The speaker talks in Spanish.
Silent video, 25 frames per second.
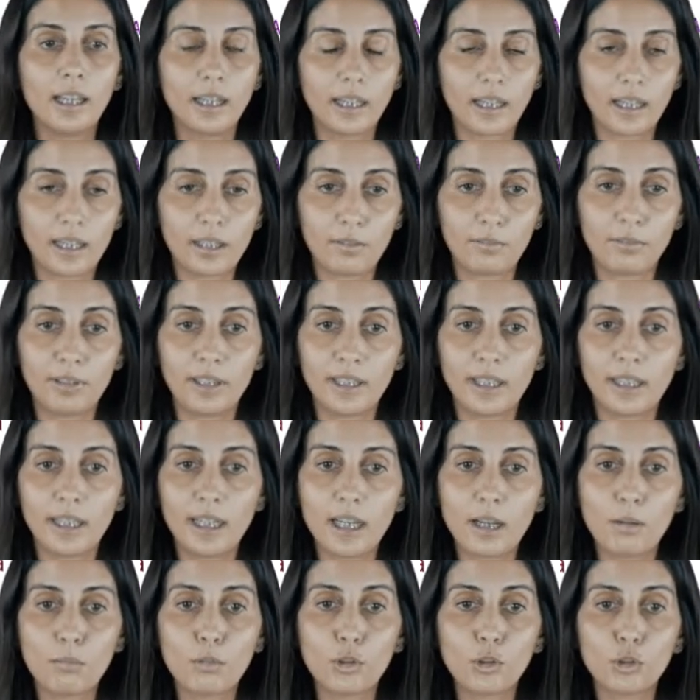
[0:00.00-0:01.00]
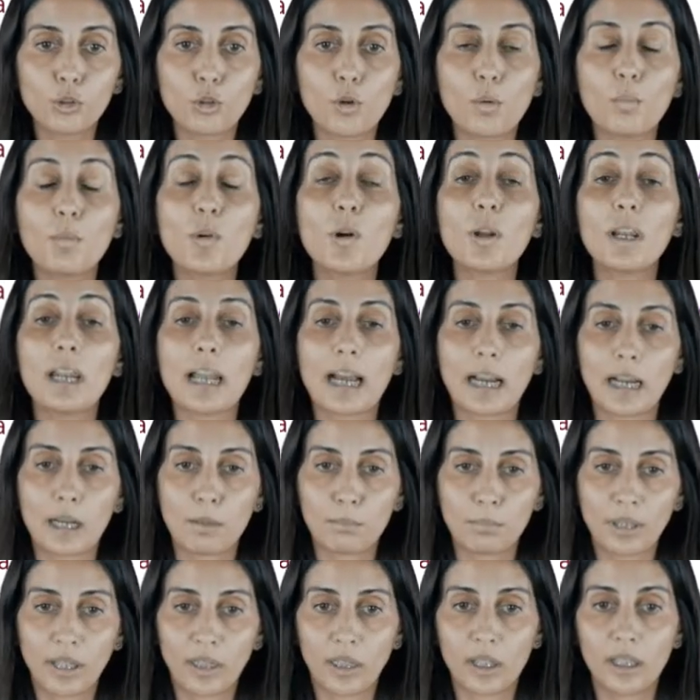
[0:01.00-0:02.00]
que definiríamos como la
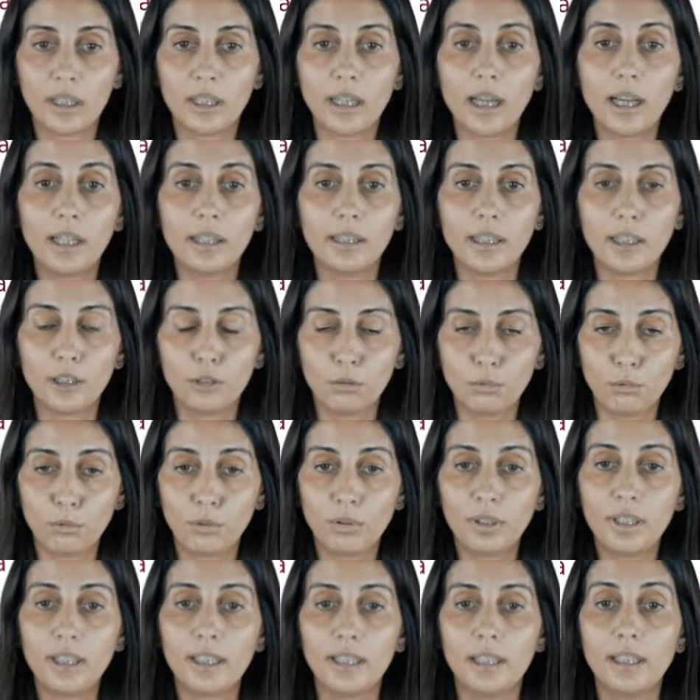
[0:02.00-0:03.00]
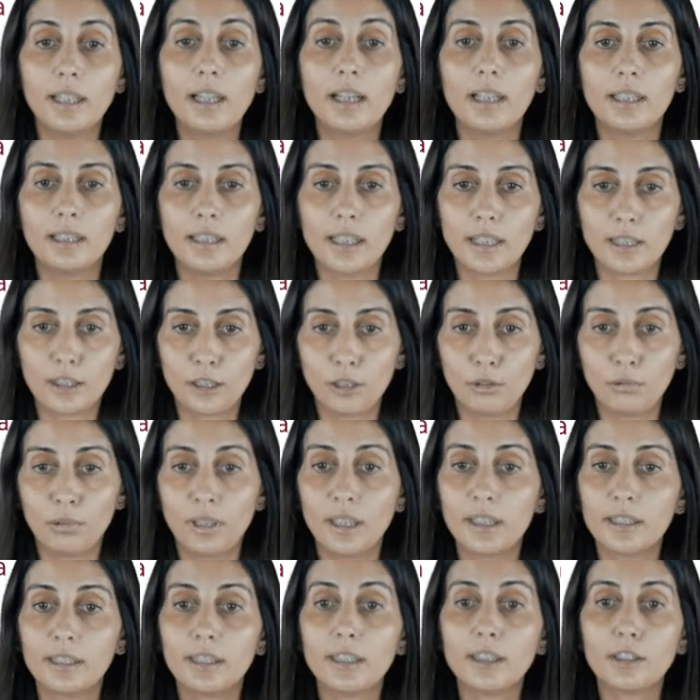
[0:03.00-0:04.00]
capacidad de inducir
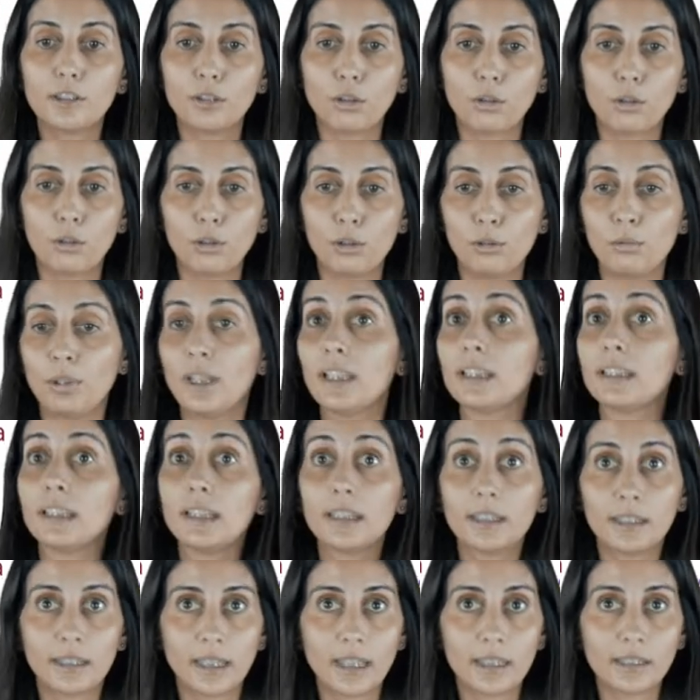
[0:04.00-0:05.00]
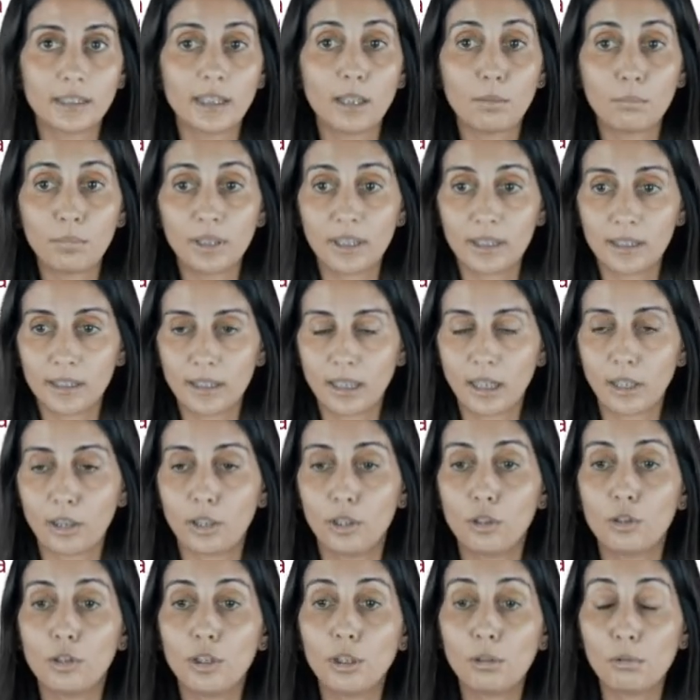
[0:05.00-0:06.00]
natriuresis o diuresis tras la
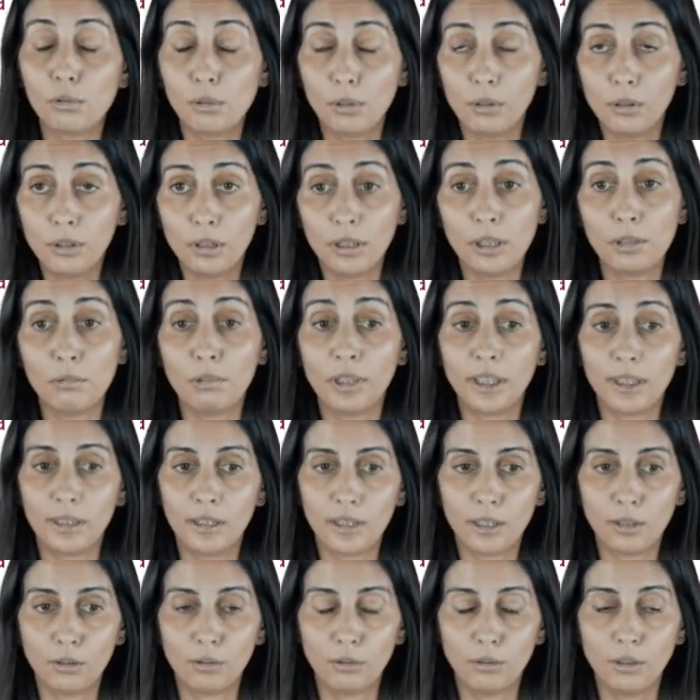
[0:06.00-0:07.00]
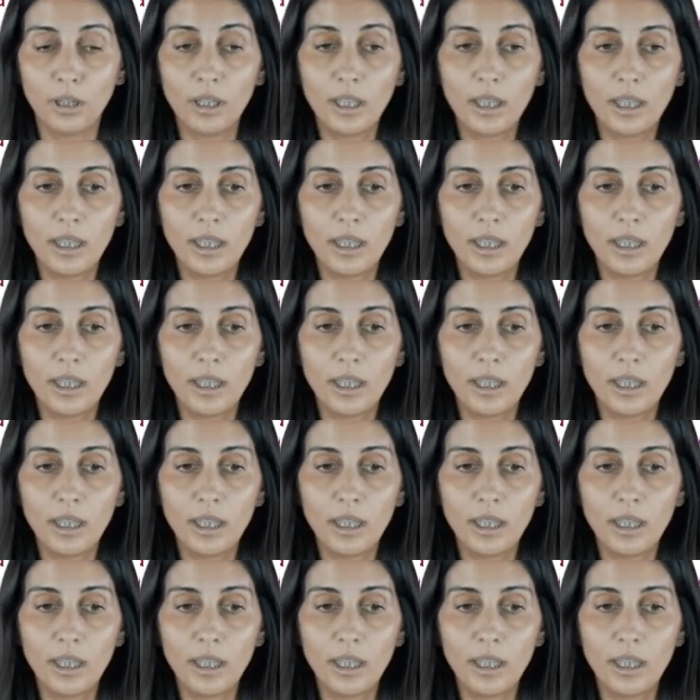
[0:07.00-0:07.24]
administración de diurético.